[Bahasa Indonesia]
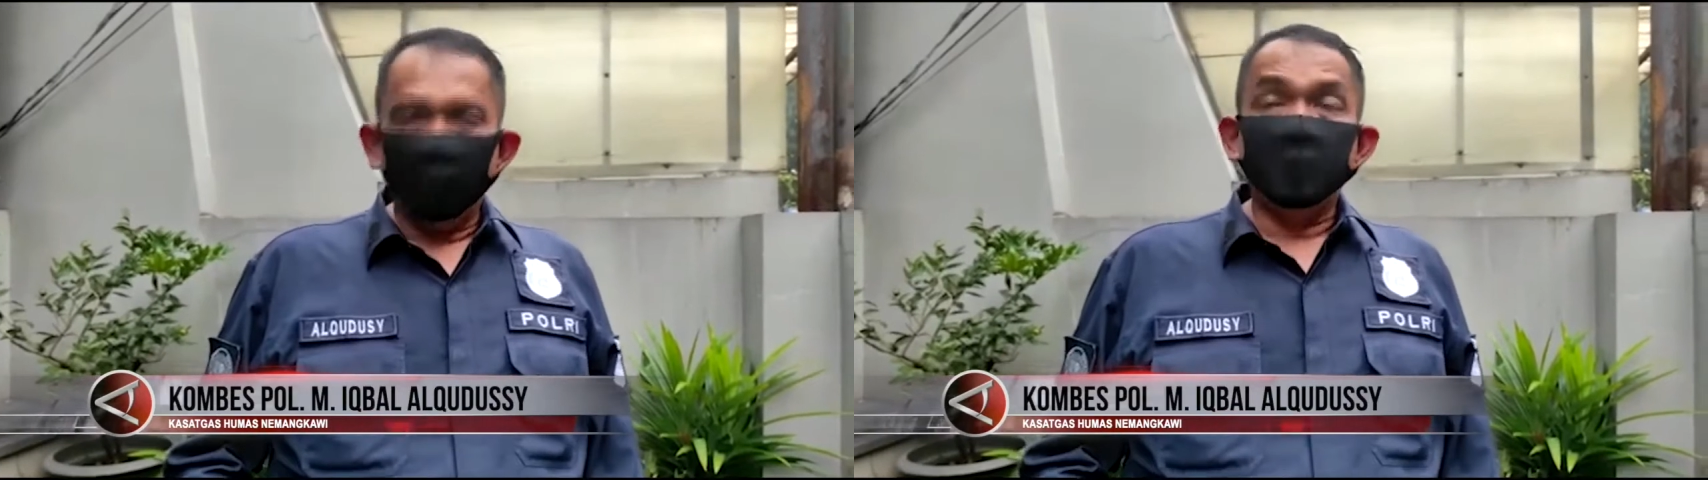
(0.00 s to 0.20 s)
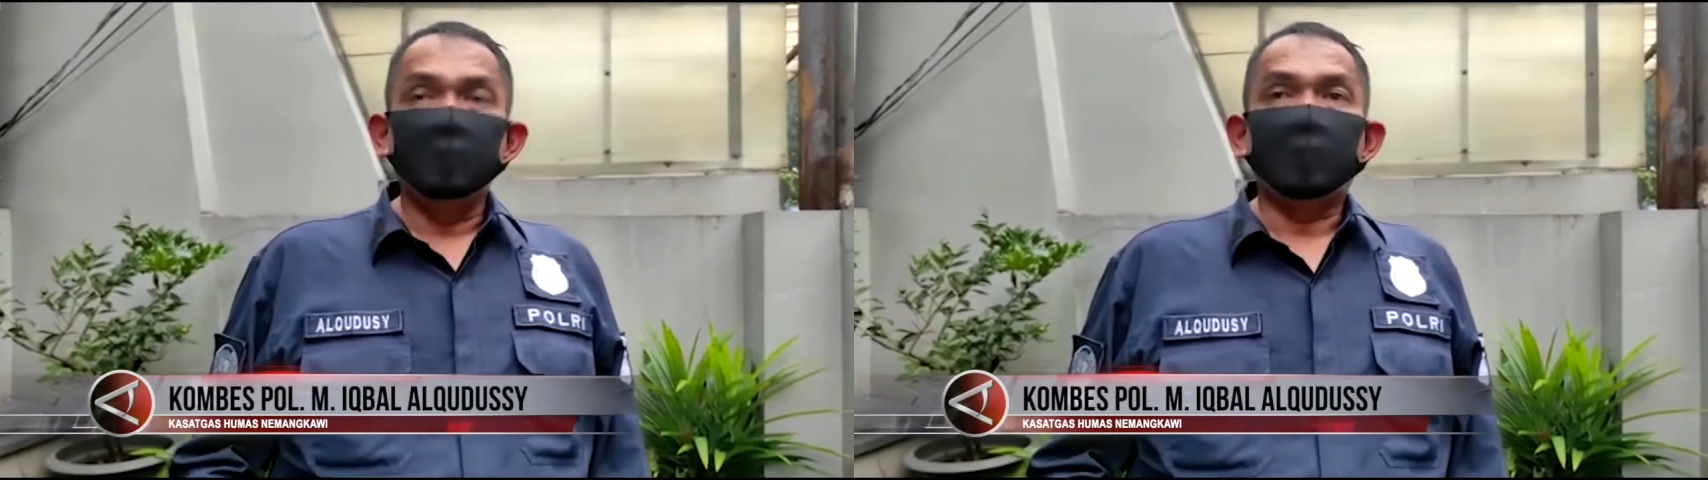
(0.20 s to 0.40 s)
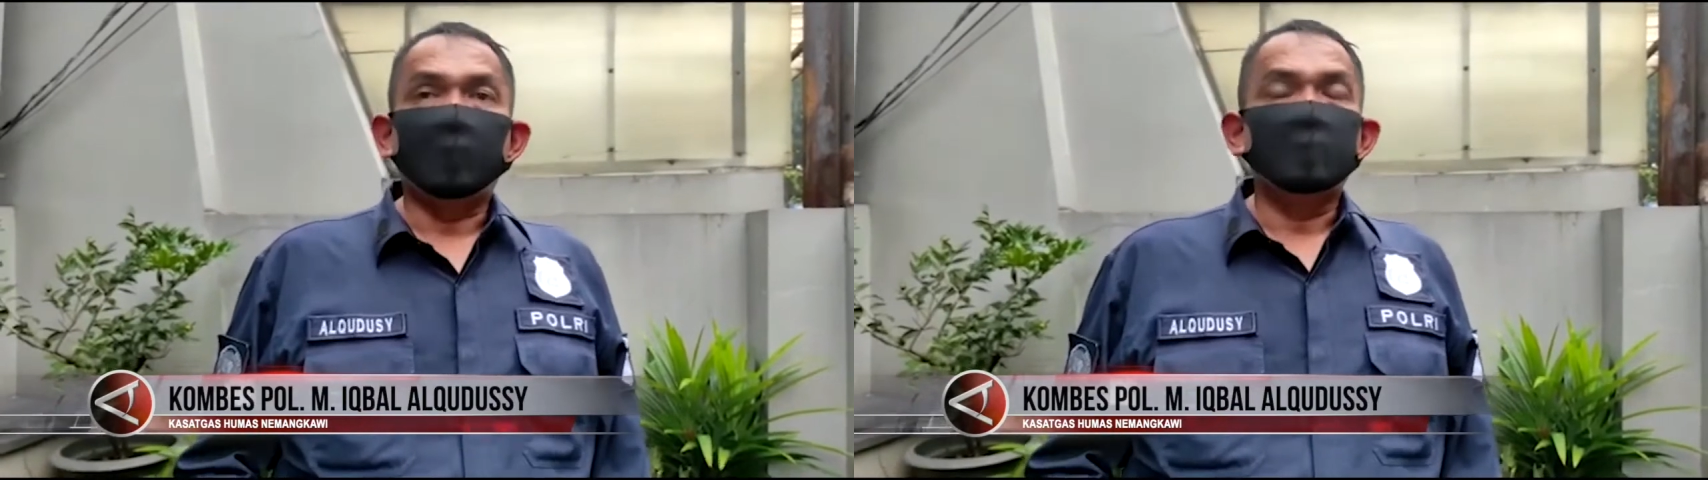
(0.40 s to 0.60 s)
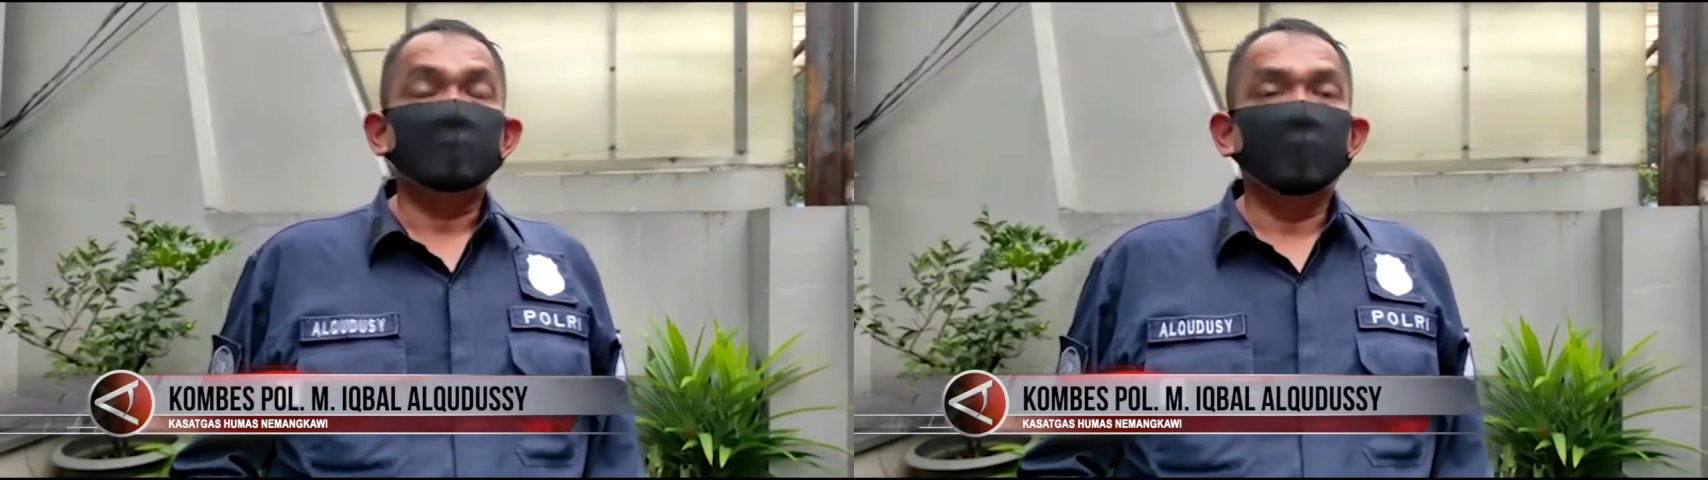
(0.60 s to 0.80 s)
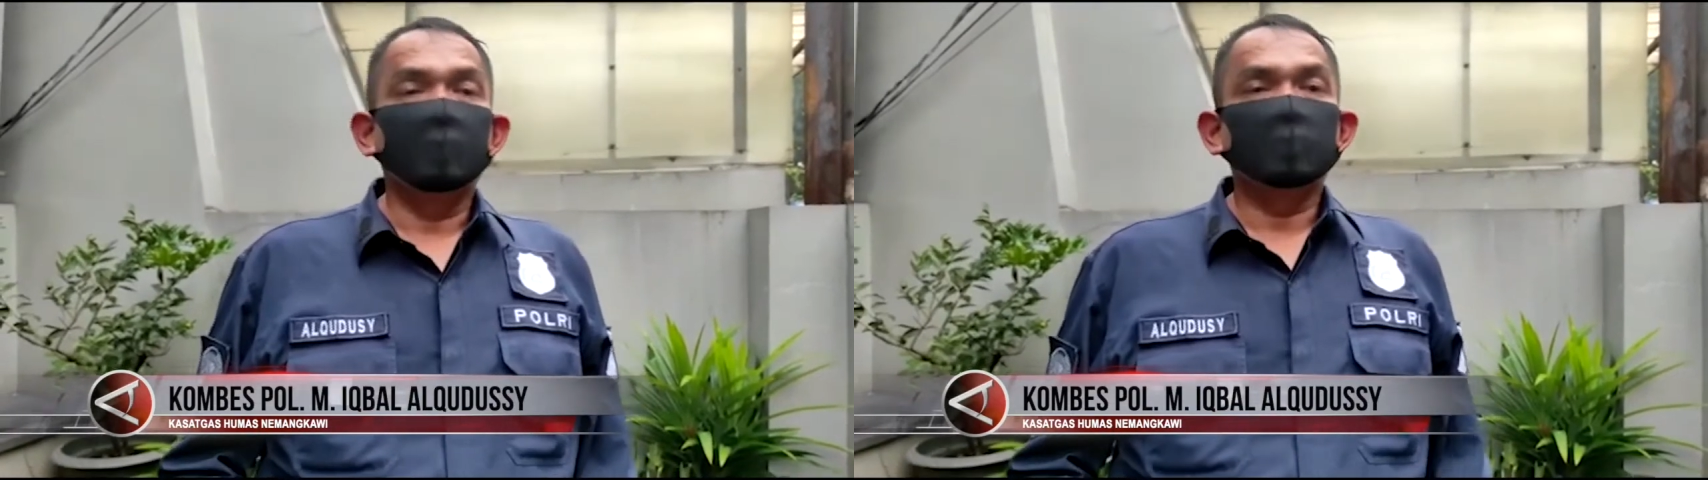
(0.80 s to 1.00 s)
penindakan
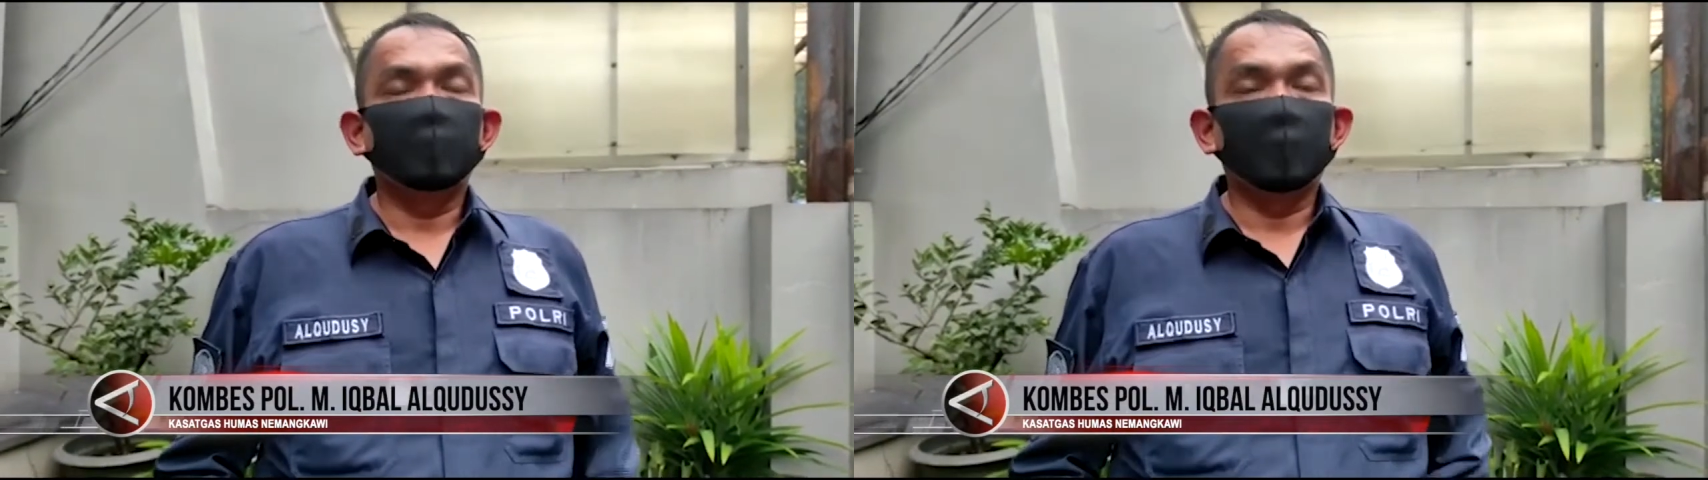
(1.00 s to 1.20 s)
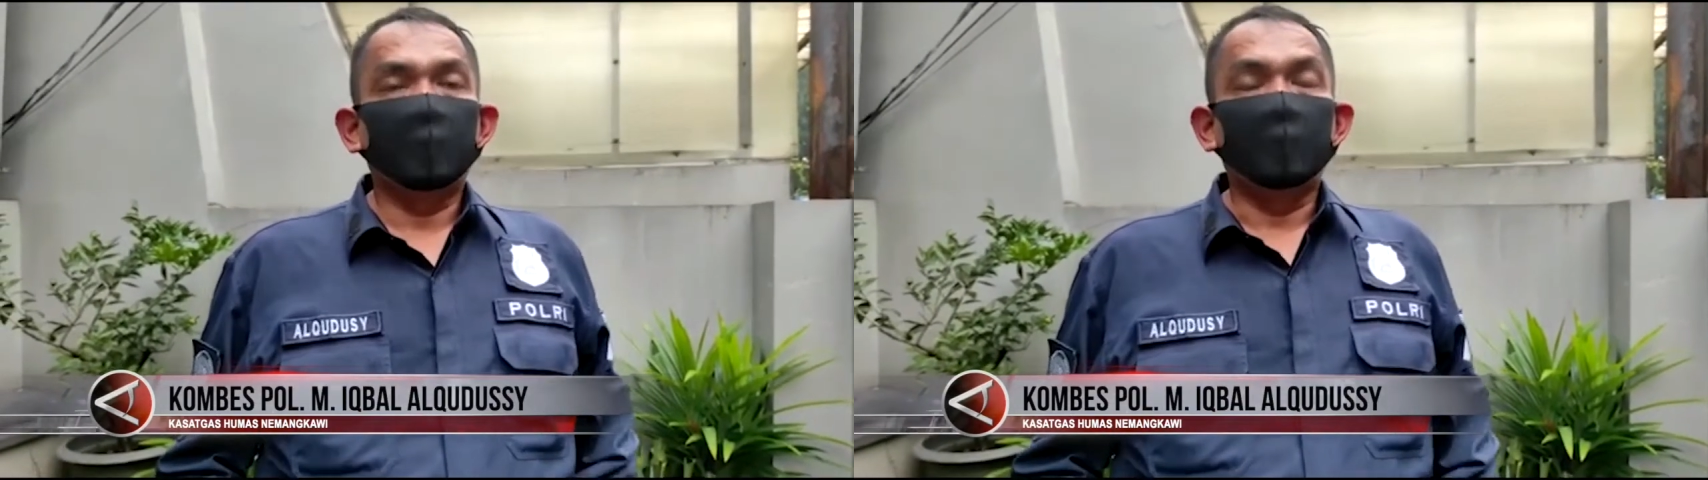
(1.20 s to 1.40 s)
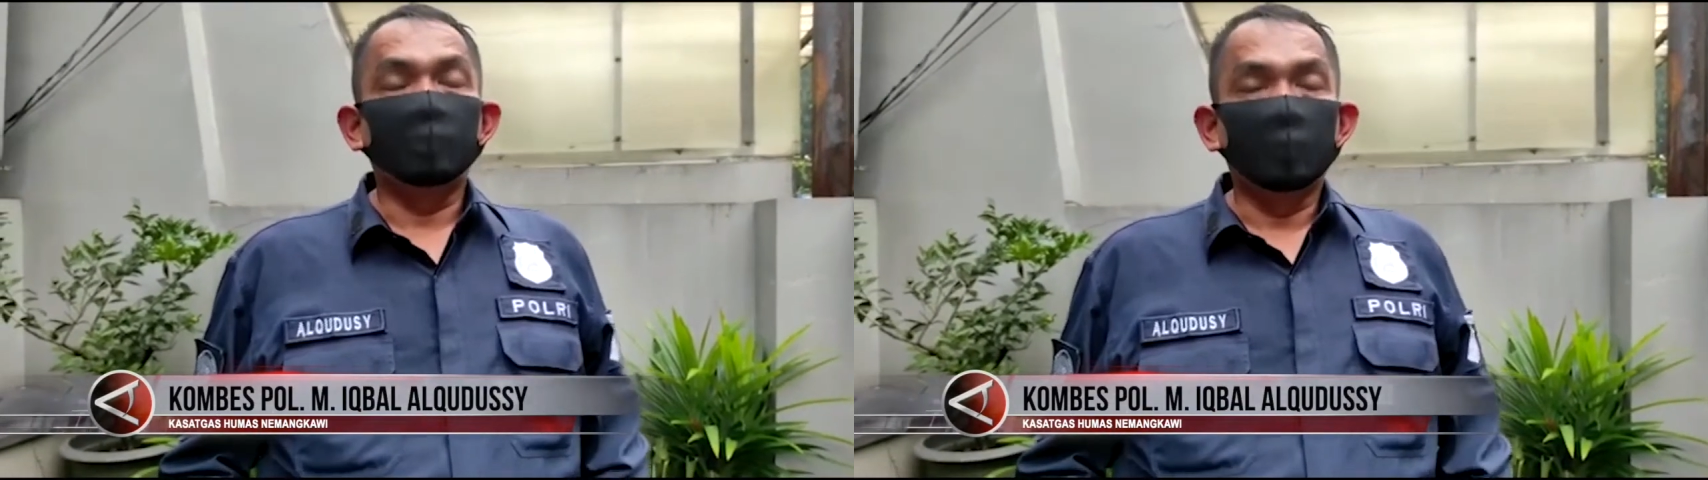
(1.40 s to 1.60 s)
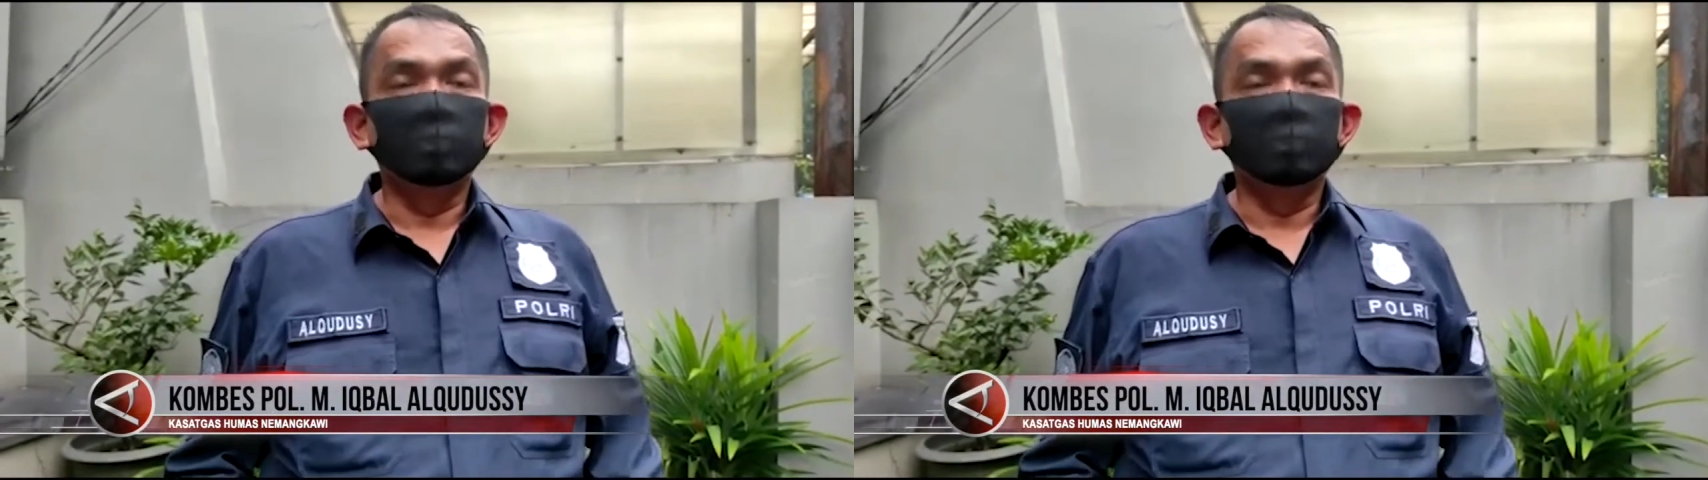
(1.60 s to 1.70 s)
sekaligus penegakan